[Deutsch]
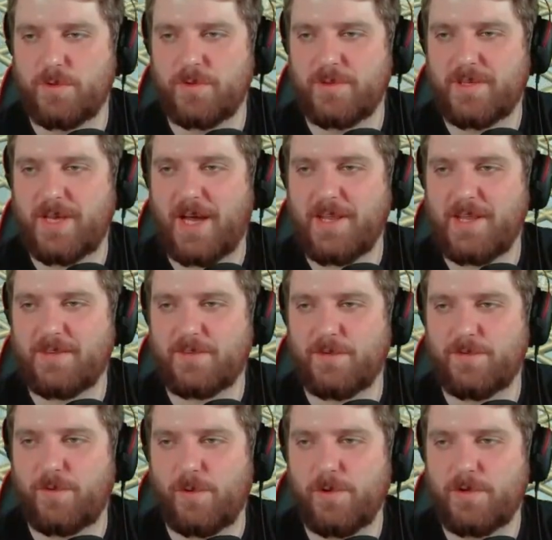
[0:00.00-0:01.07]
Und gerade erst
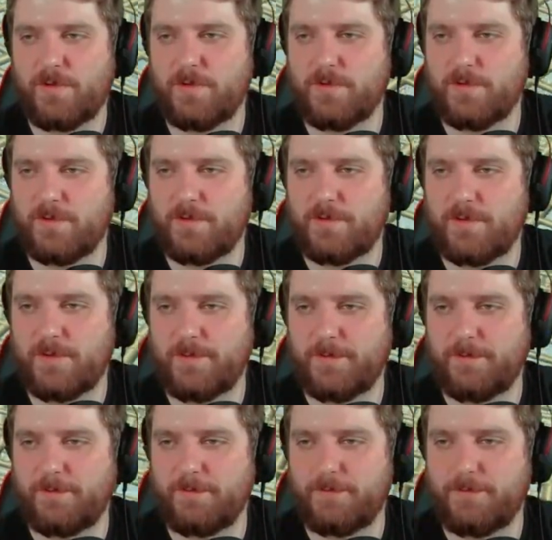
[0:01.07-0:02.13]
gefolgt und,
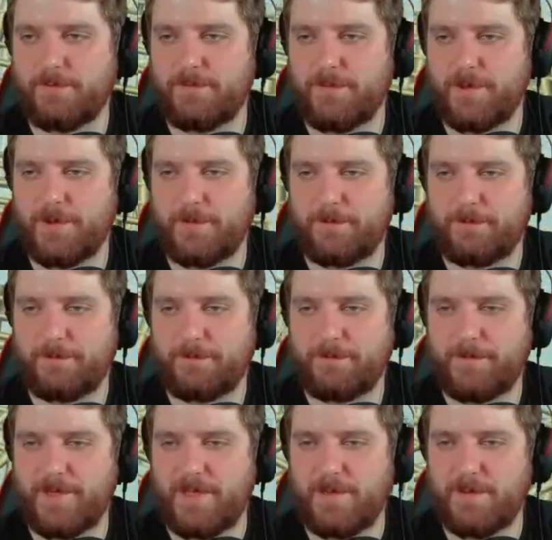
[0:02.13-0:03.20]
ähm, ne?
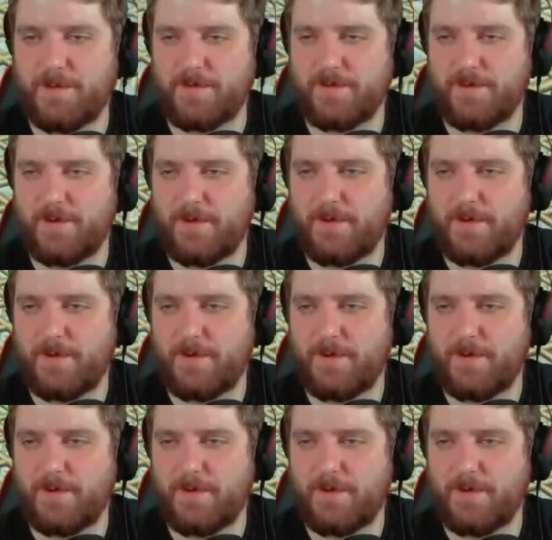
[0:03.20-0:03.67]
Ich liebe es.